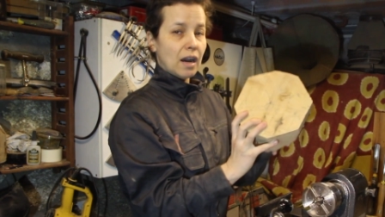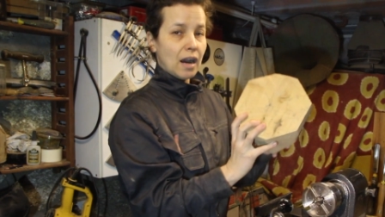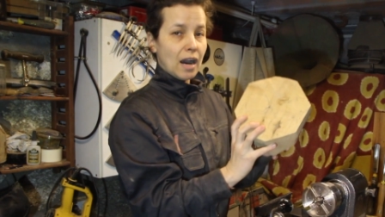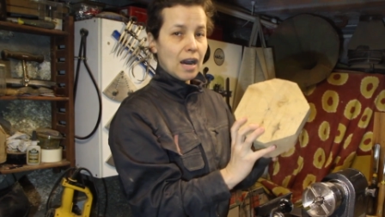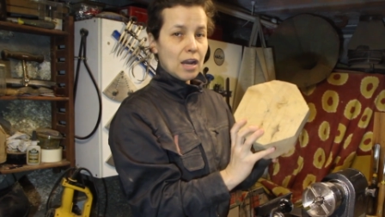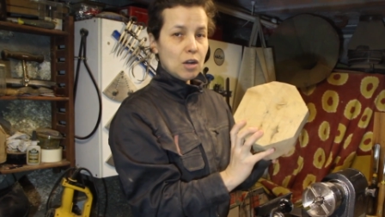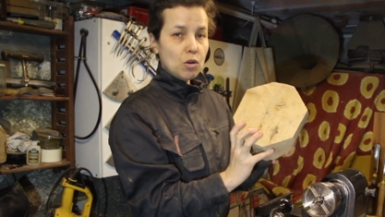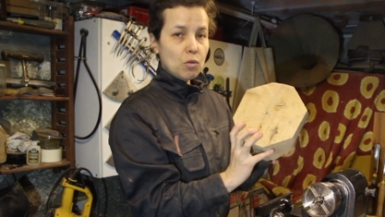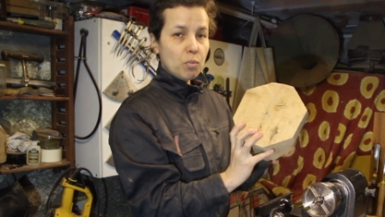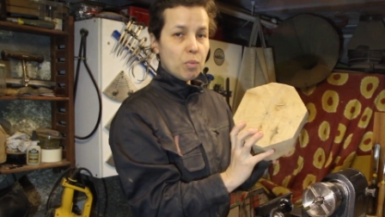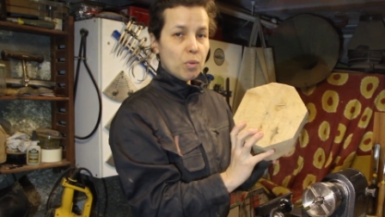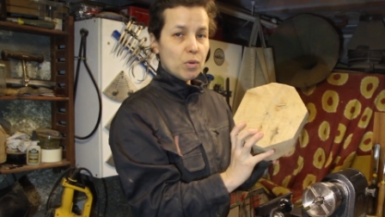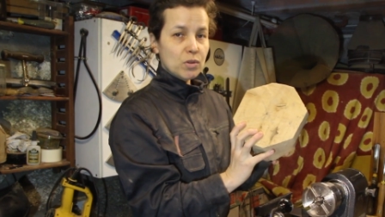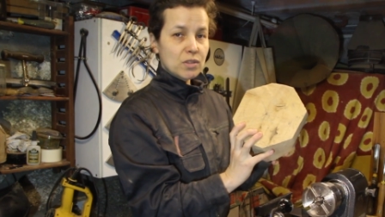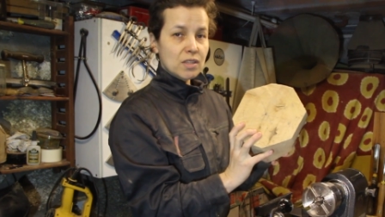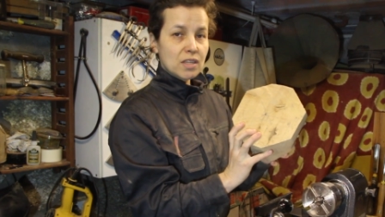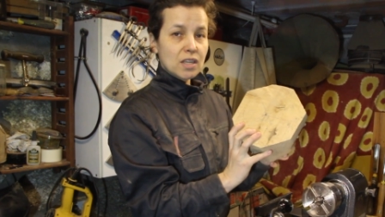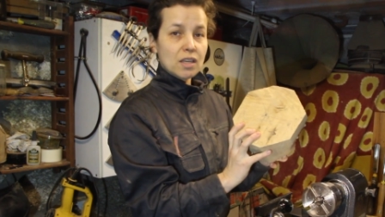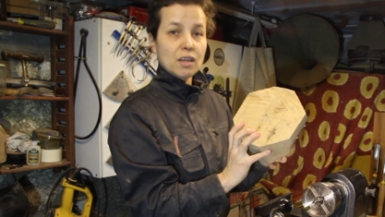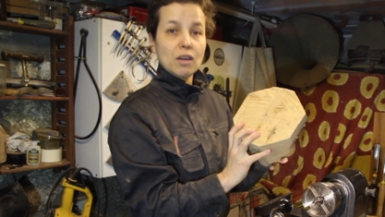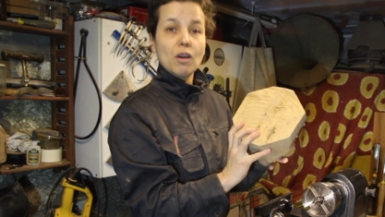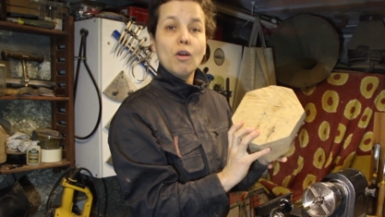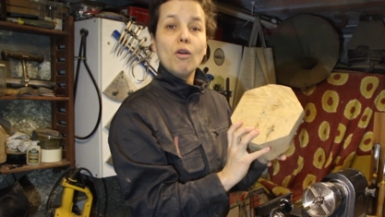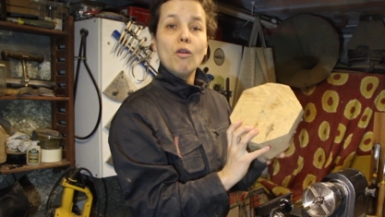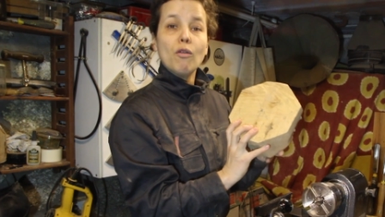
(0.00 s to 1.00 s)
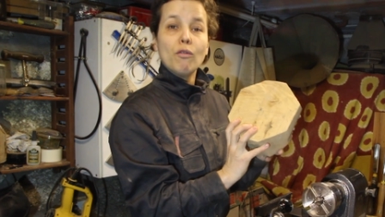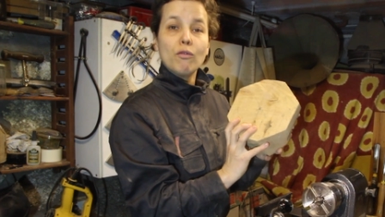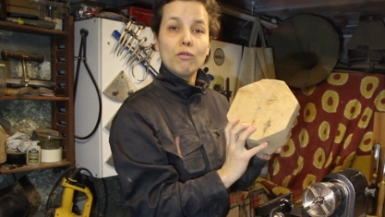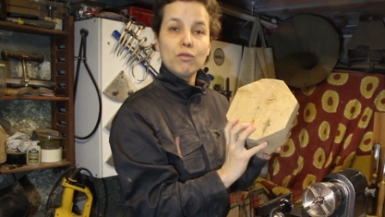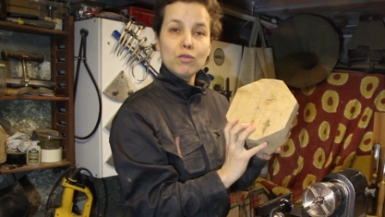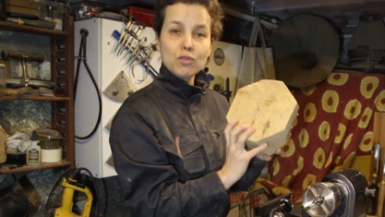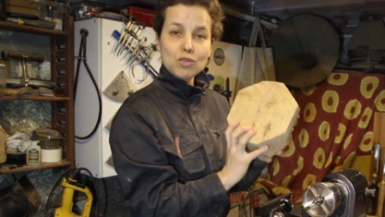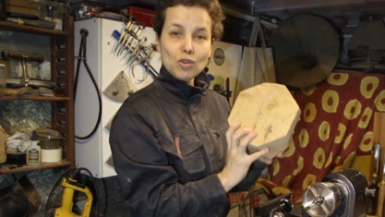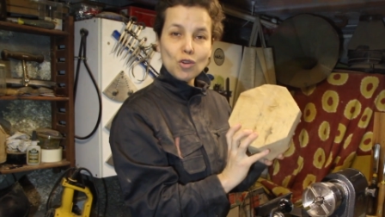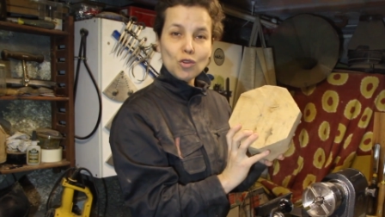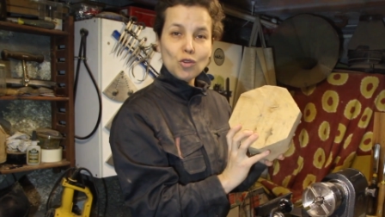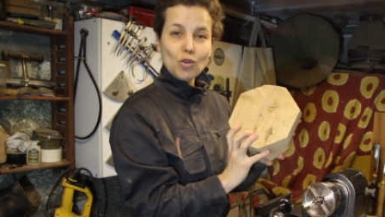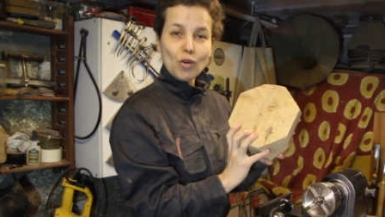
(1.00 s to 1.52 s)
À l'opposé,
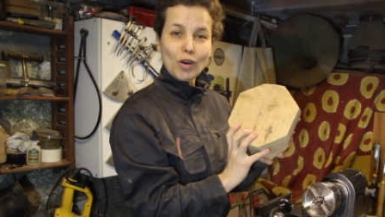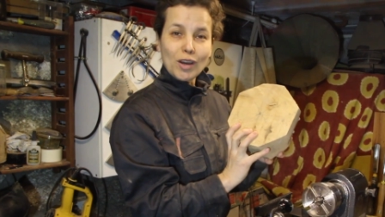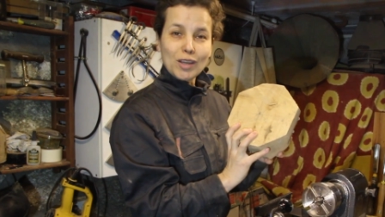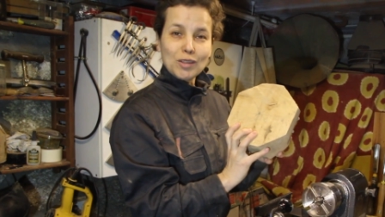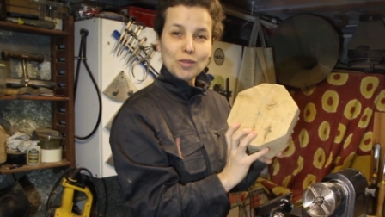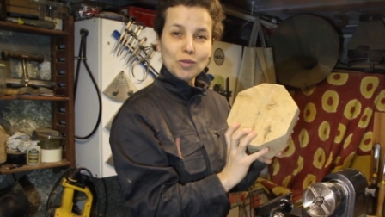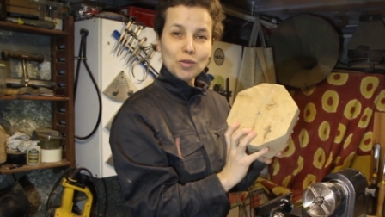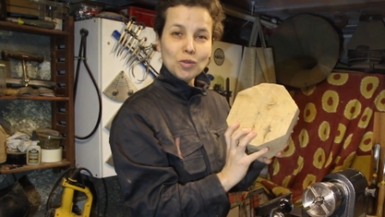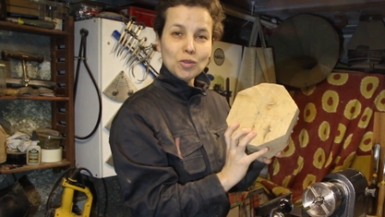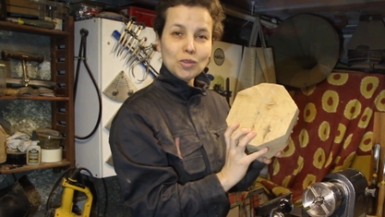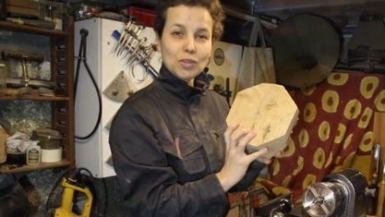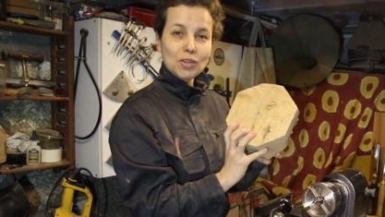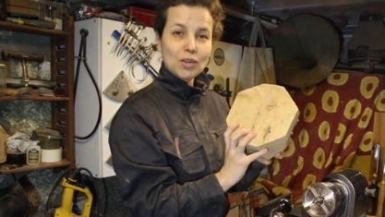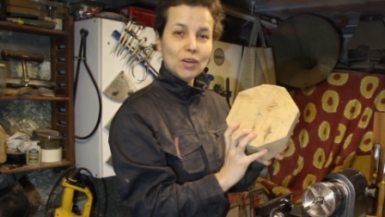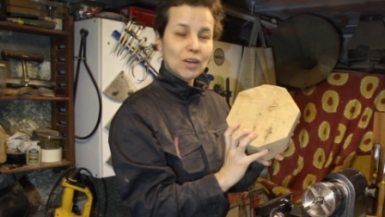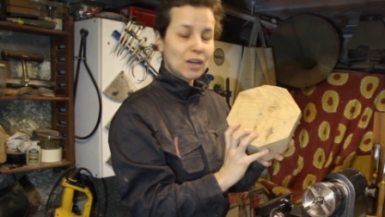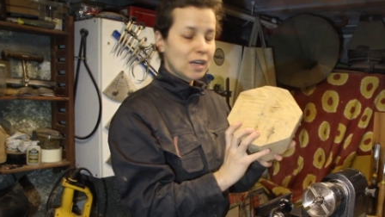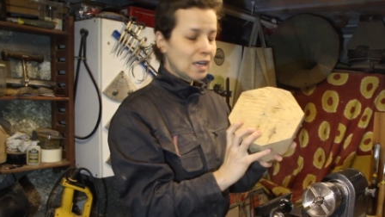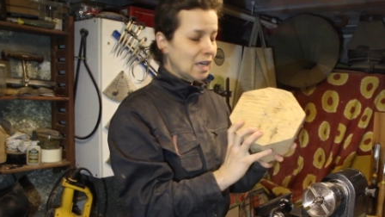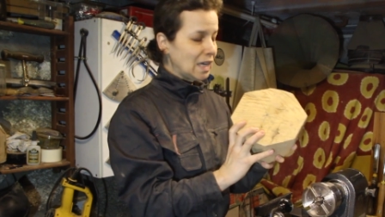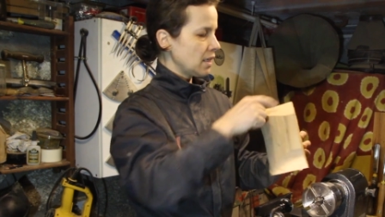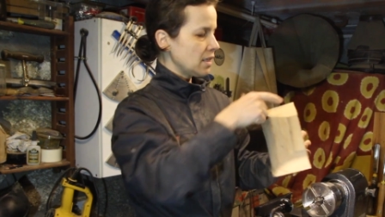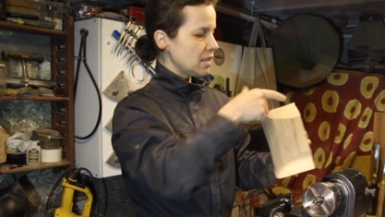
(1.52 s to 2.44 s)
vous en aurez d'autres.